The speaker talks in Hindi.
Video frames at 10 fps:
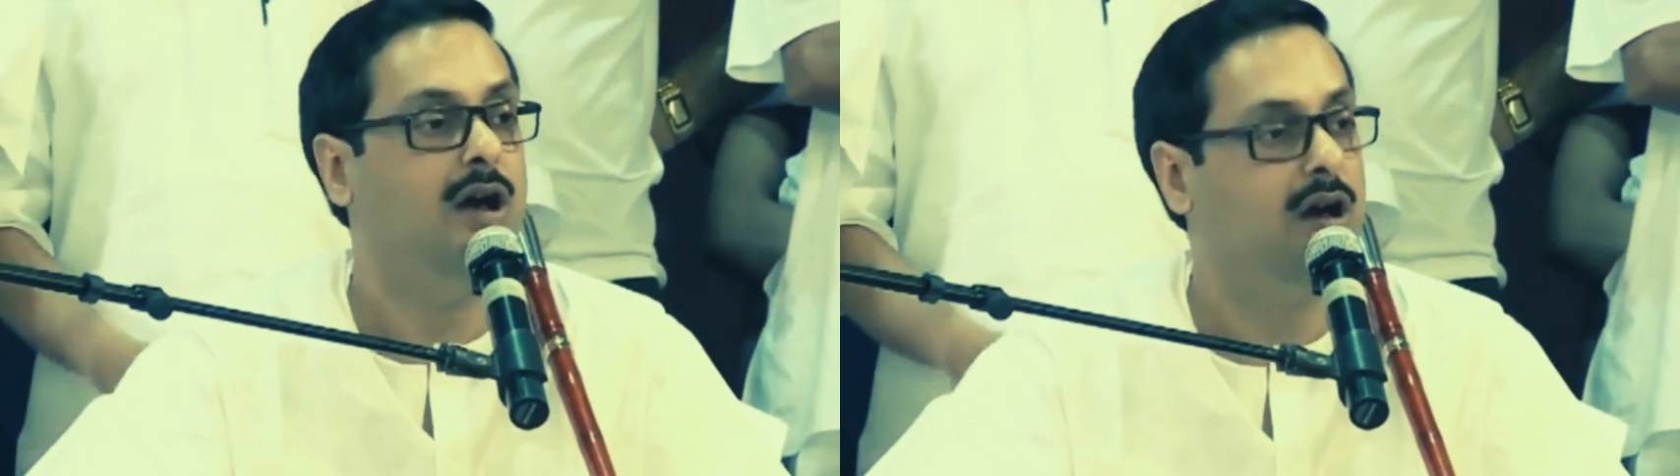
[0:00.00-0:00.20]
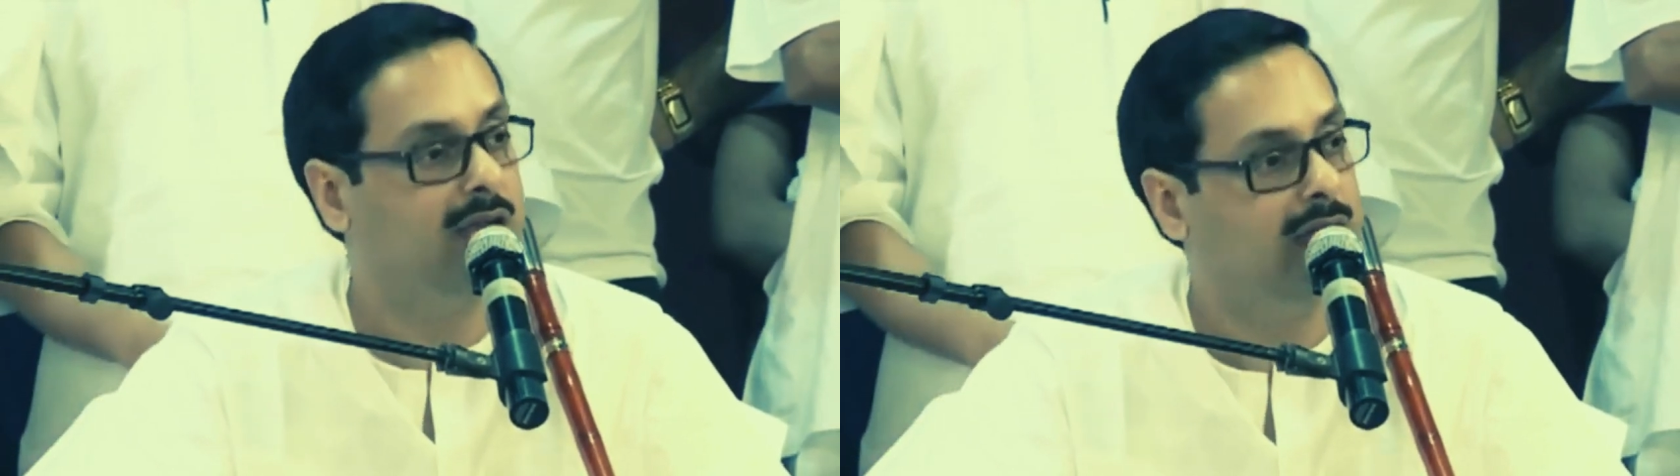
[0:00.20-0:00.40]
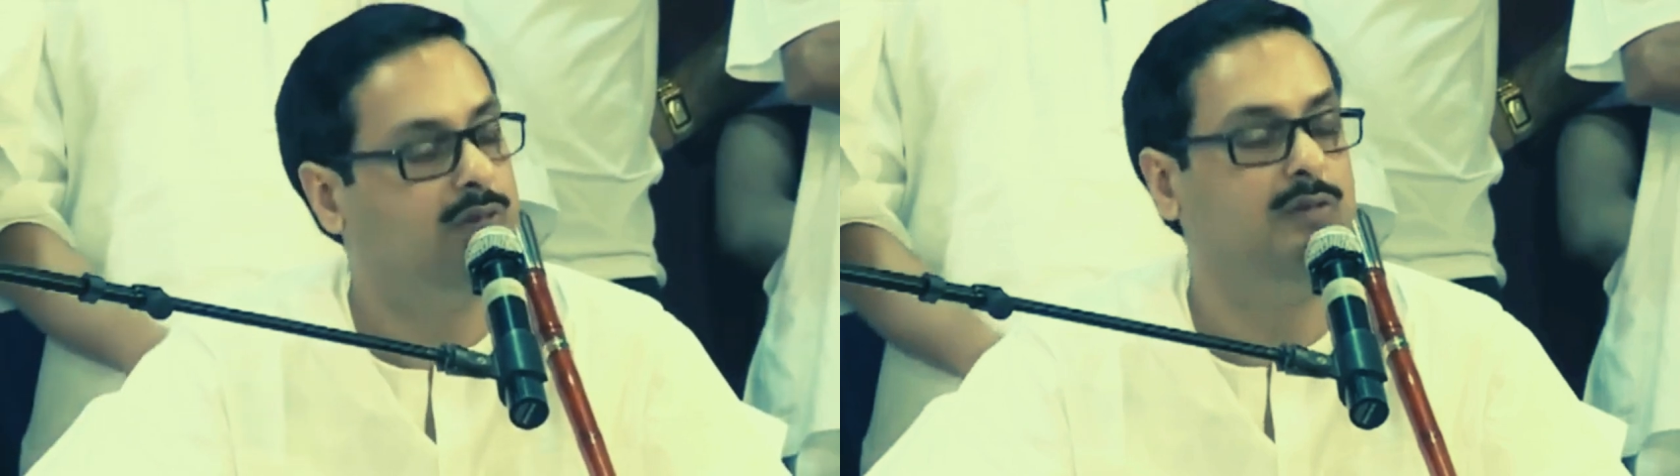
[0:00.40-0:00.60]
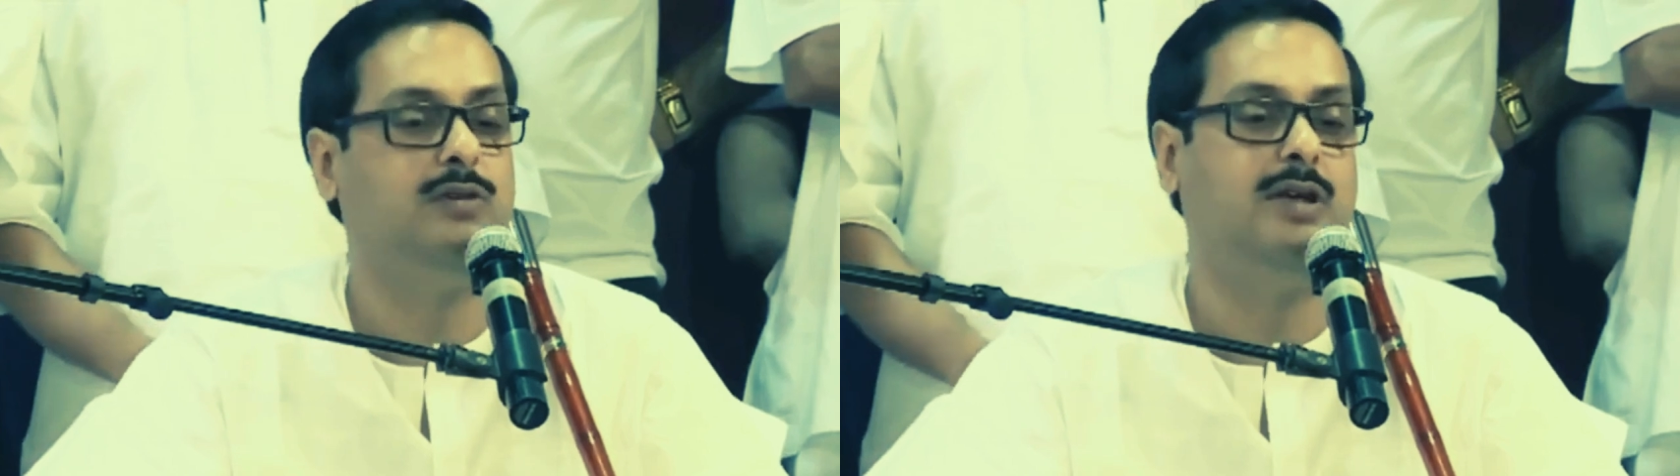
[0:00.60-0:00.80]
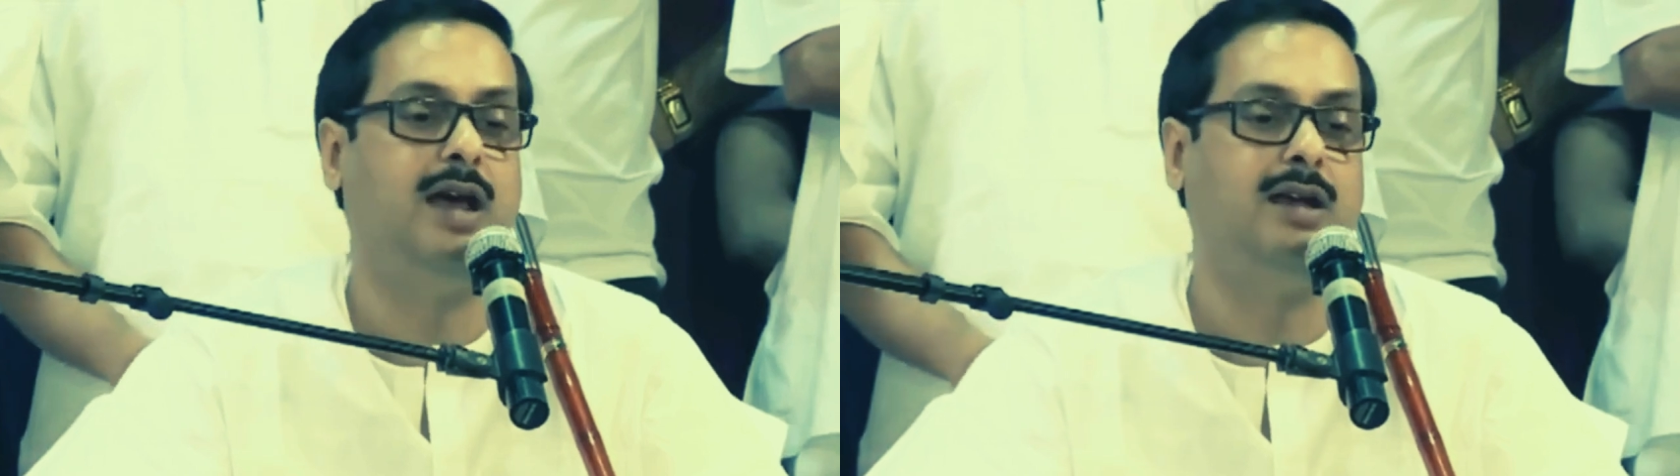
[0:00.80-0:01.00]
और ये गुरु
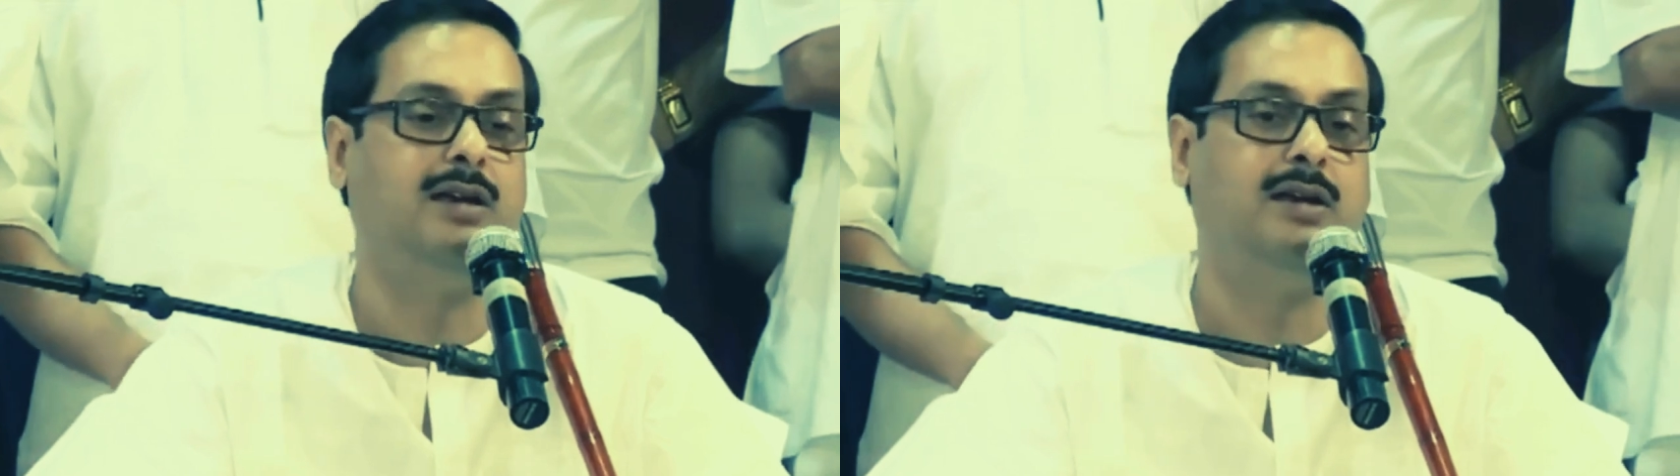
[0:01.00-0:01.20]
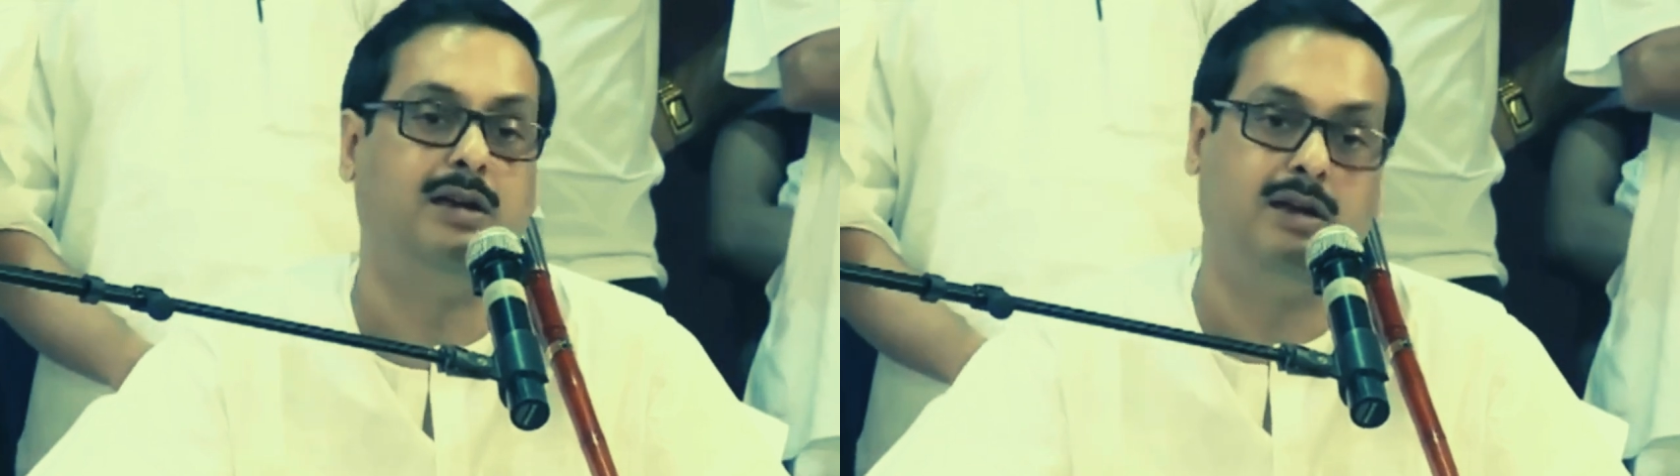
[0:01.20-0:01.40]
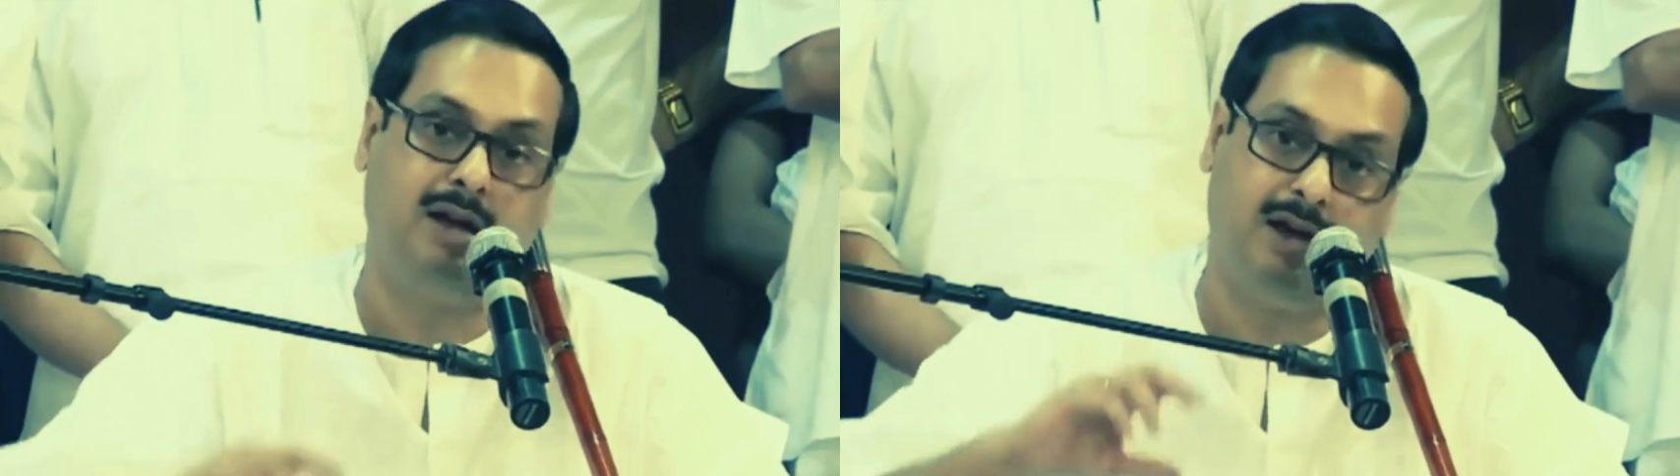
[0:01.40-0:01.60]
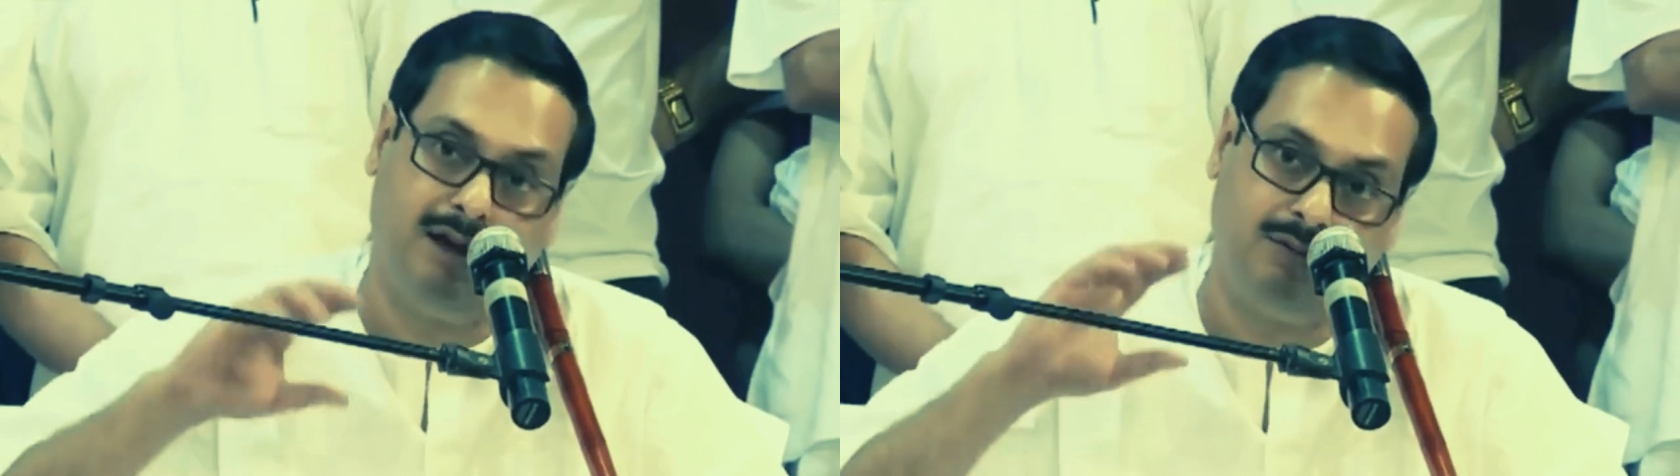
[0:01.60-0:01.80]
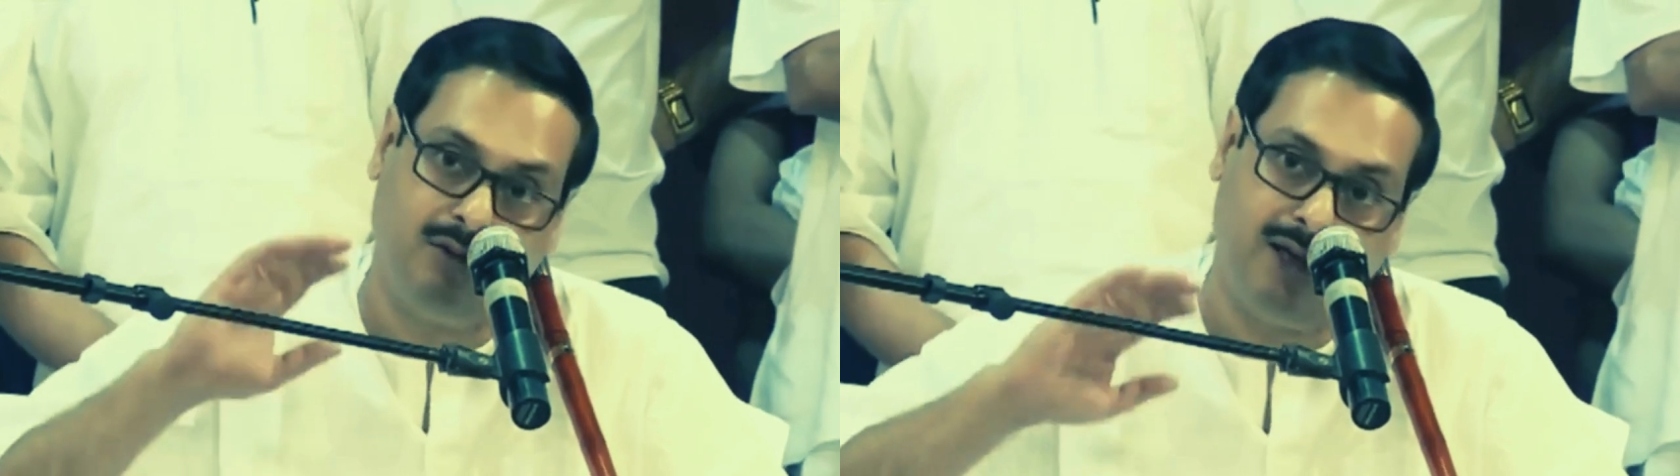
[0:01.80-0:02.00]
ज्ञान
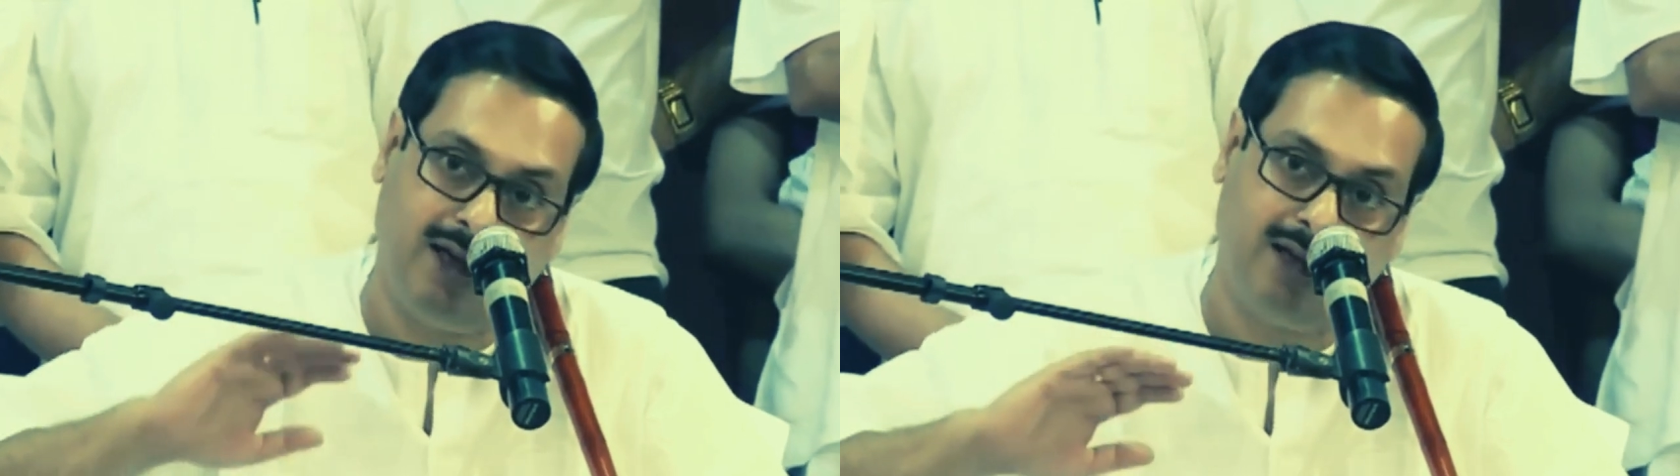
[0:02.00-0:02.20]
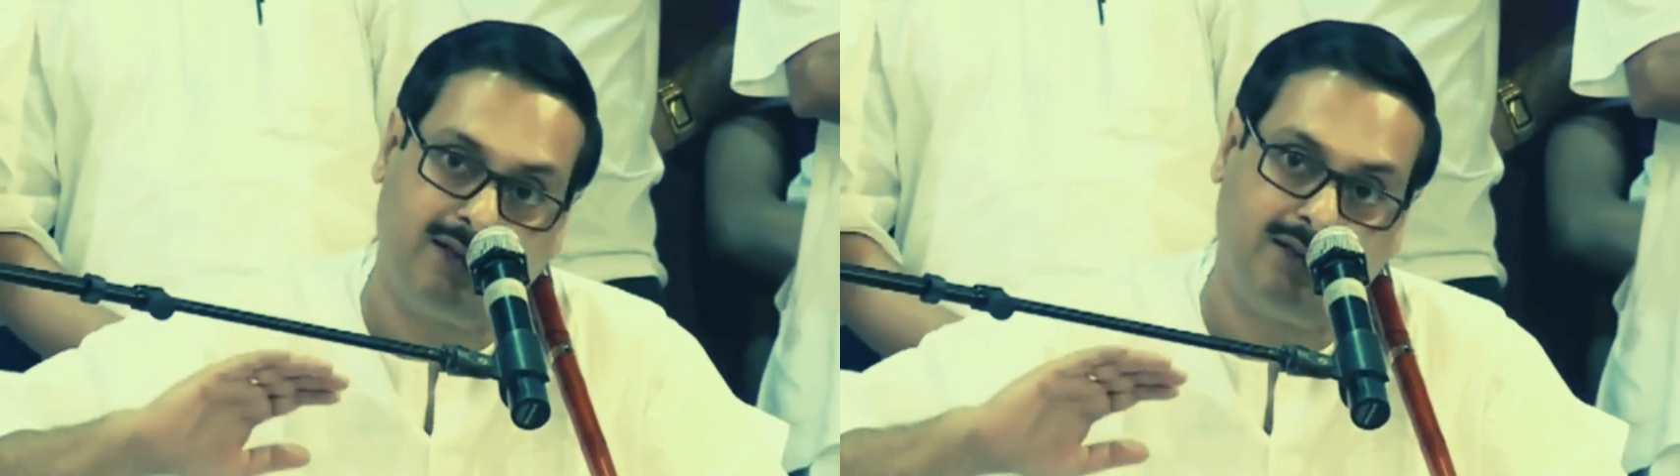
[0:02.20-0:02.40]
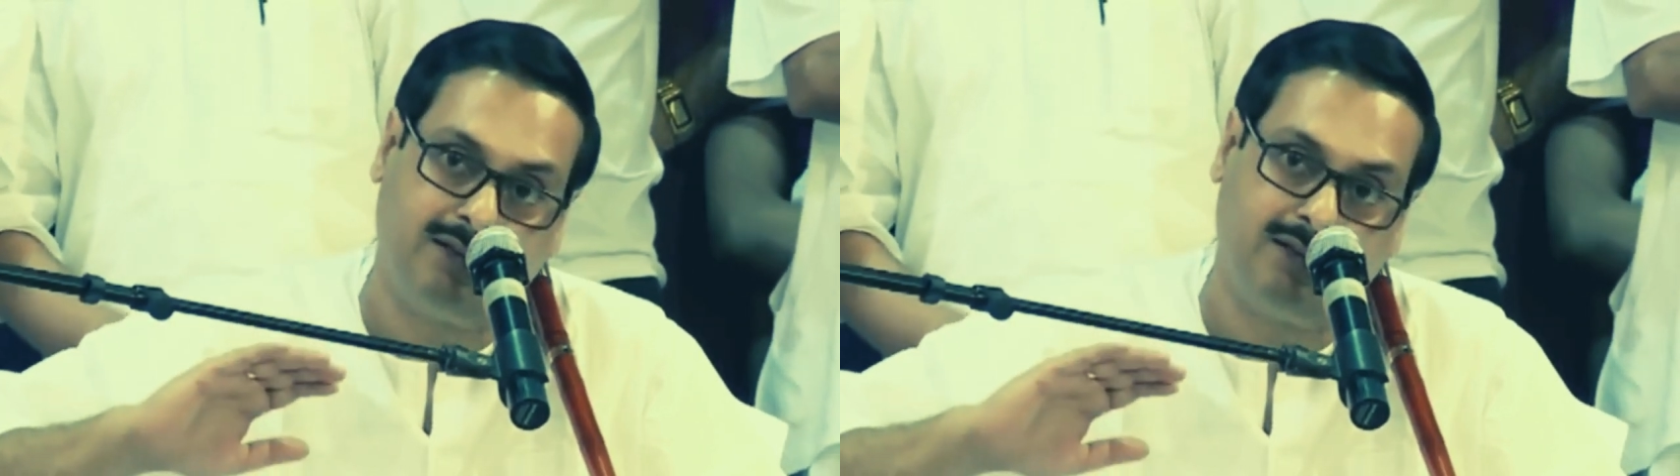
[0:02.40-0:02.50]
हमको एक